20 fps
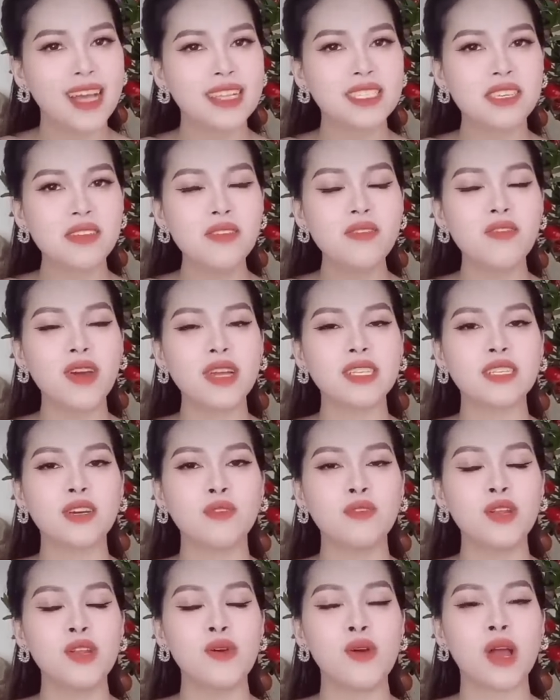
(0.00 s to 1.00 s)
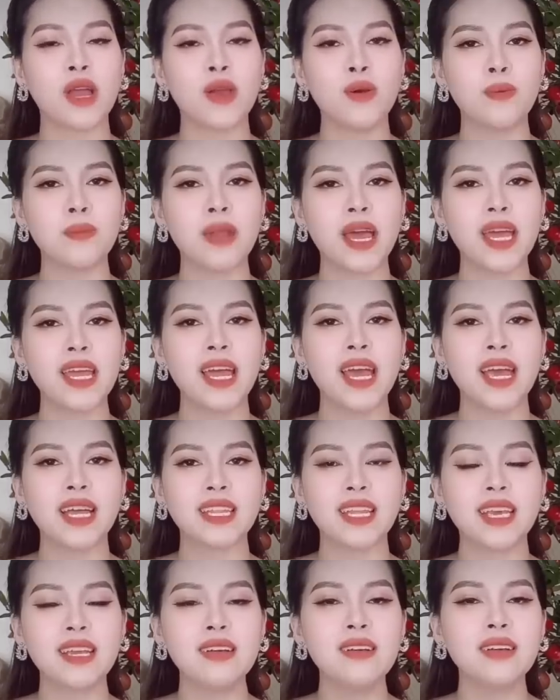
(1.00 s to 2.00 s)
Chính vậy trong video ngày hôm nay,
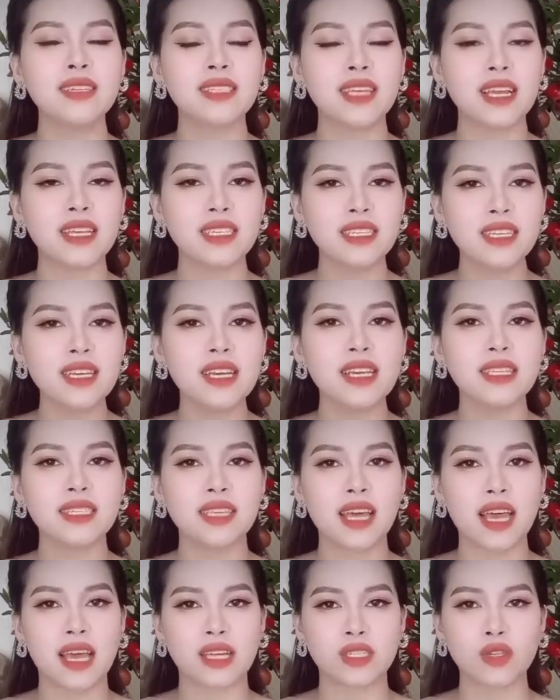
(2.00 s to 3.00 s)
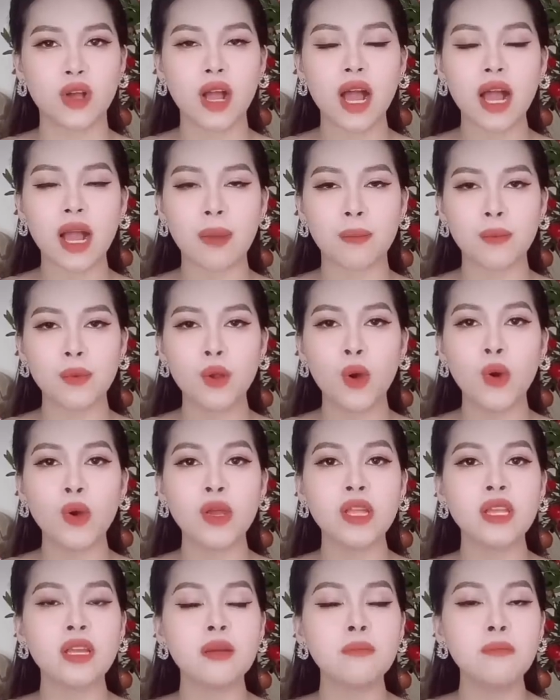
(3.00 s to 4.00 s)
Thanh Hương sẽ chia sẻ cho các cặp
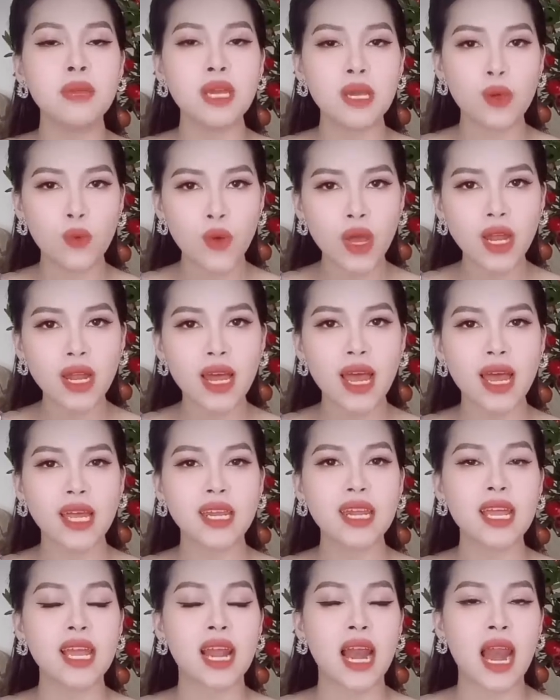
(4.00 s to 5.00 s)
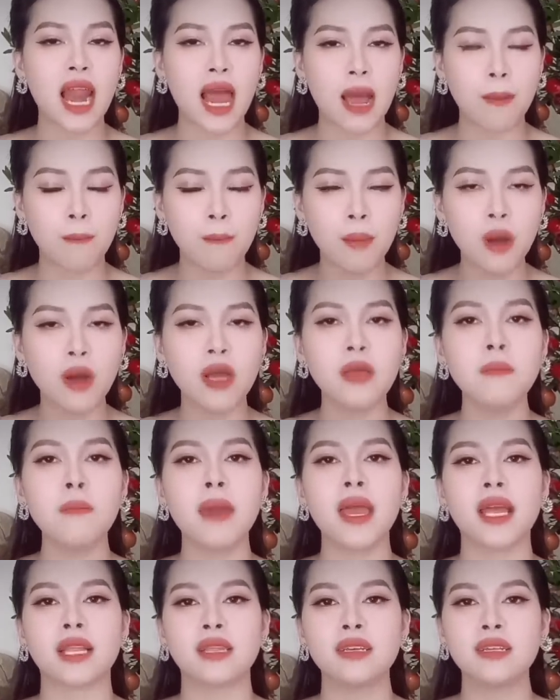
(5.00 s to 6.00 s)
đôi những bí quyết để làm mới
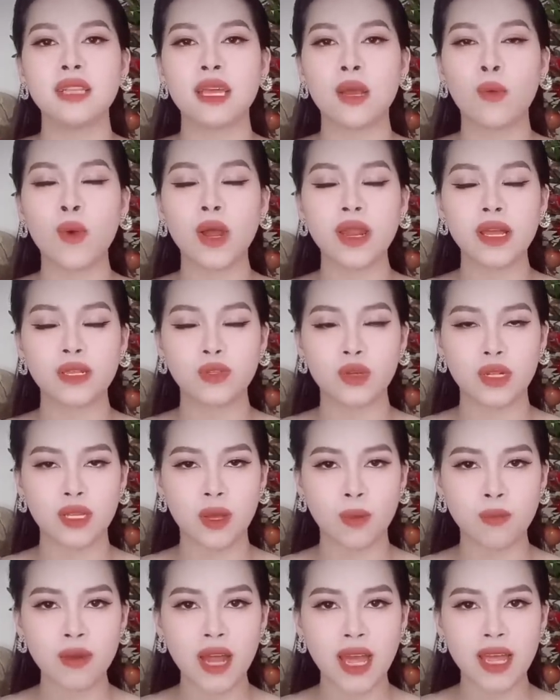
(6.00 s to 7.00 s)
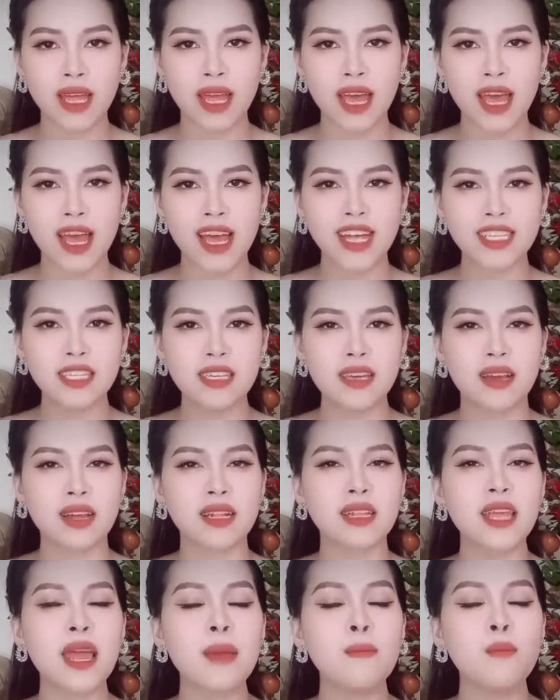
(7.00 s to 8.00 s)
mẻ tư thế quan hệ truyền thống này. Chỉ
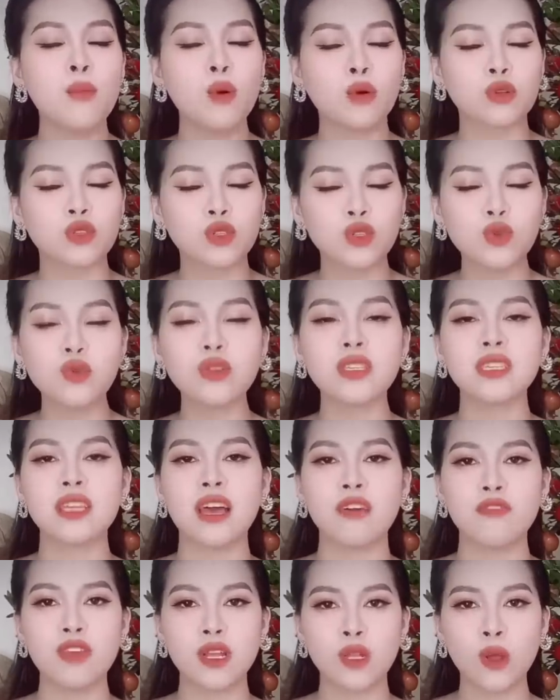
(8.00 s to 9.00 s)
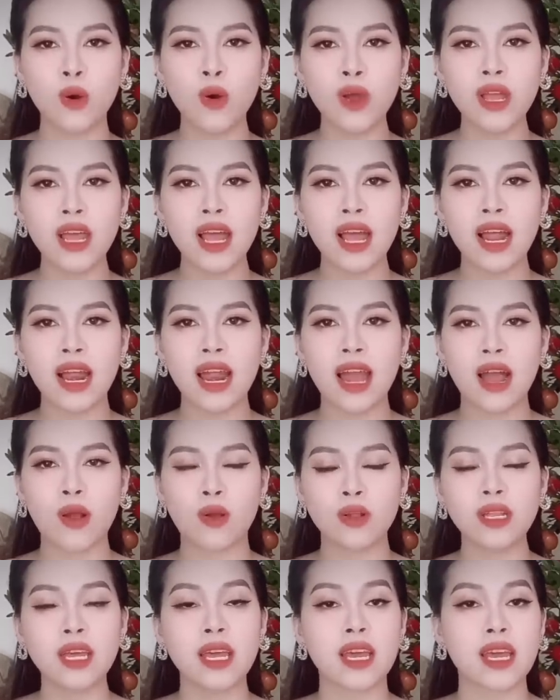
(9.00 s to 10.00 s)
cần thêm một chút gia vị thôi là
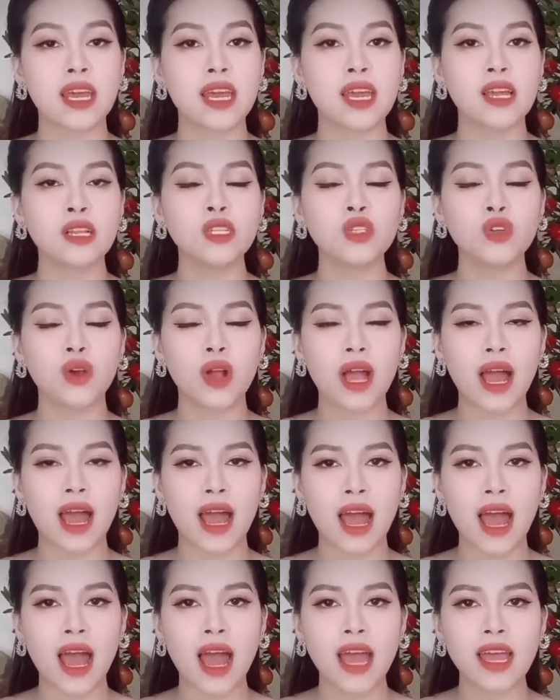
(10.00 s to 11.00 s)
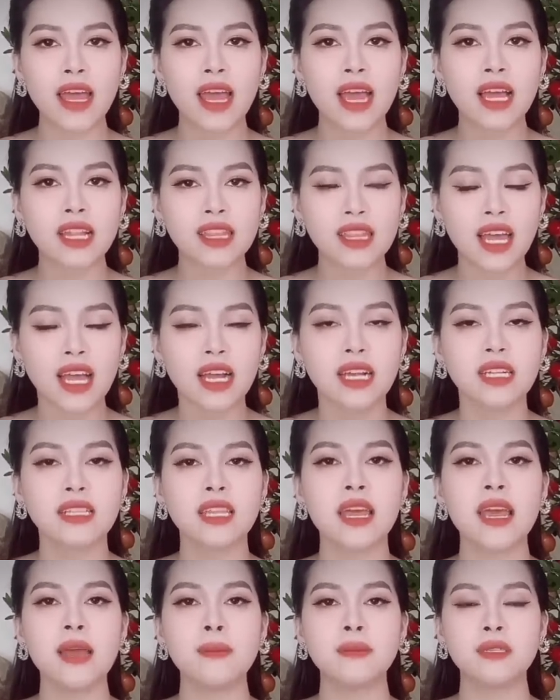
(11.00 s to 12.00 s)
có thể khiến cho cả hai tăng
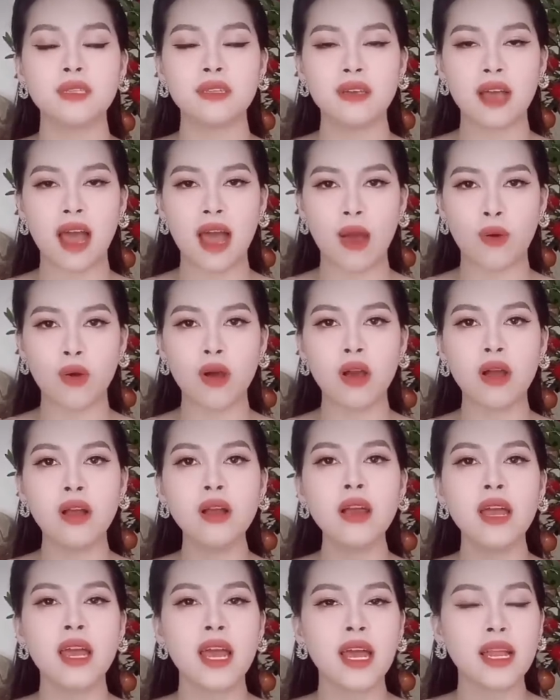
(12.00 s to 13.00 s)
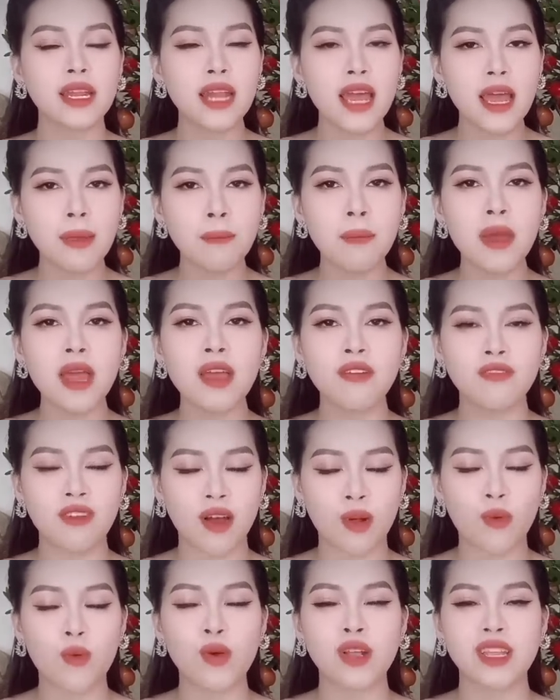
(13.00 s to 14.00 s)
thêm sự hào hứng, đê mê và
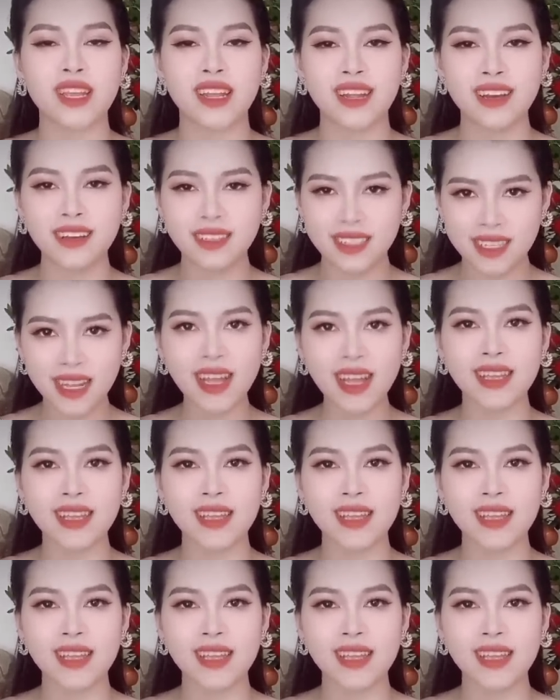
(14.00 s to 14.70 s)
cuồng nhiệt hơn rất là